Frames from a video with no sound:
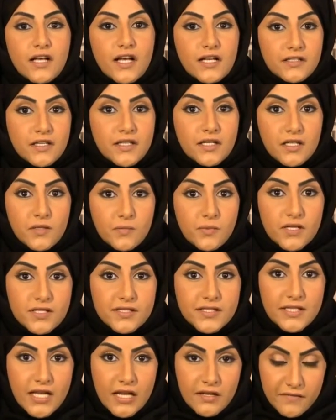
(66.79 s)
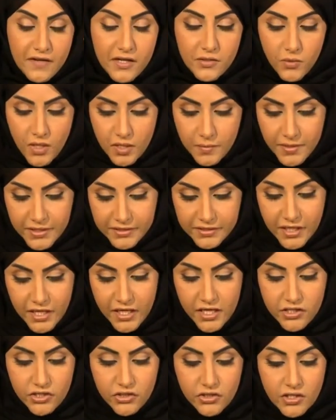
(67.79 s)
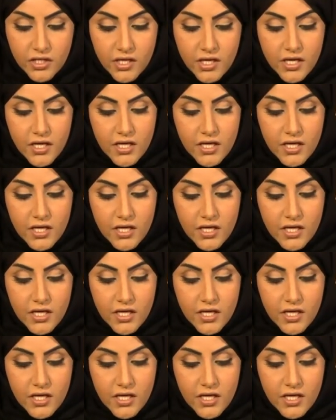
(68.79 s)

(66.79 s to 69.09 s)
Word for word: قطر للبرازيل 2014